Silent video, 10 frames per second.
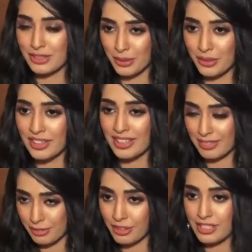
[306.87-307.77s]
टोर
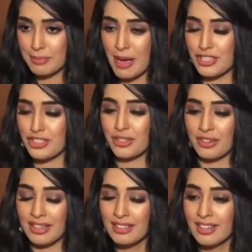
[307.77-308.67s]
फॉर दिस पैजेंट
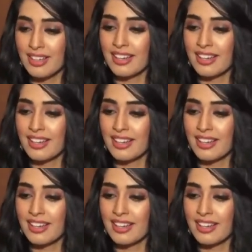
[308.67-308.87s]
रन